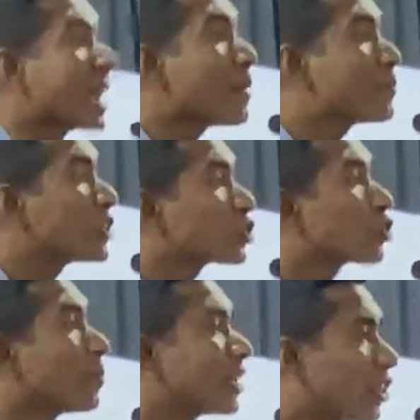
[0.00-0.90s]
এই
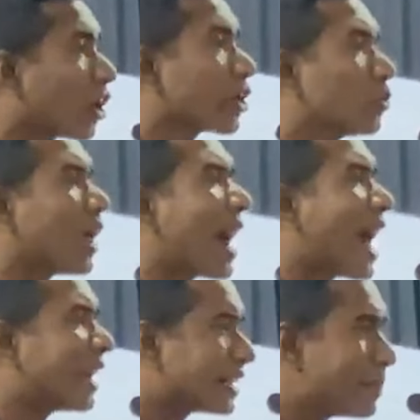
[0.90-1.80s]
বিশ্ববিদ্যালয়গুলো
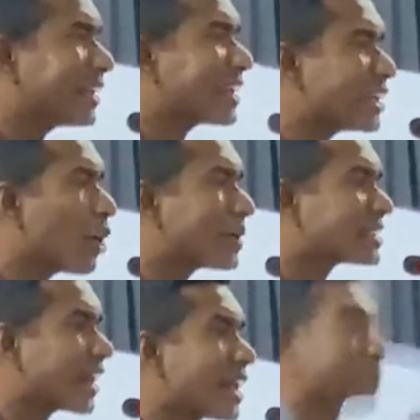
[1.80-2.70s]
আলটিমেটলি কি হবে
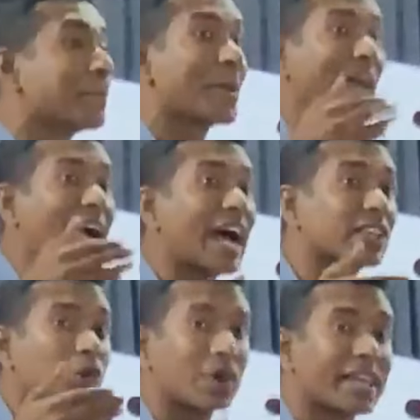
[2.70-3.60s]
জানে
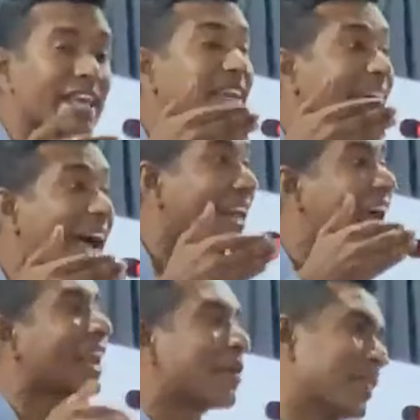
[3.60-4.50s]
বেকার তৈরি
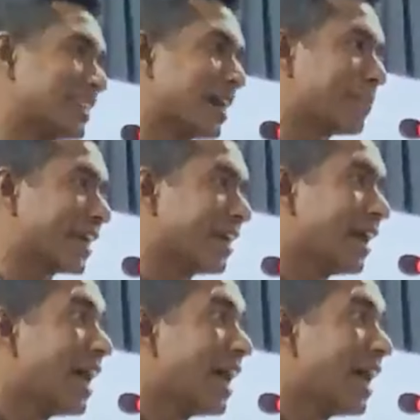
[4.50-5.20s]
কারখানা হয়ে যাবে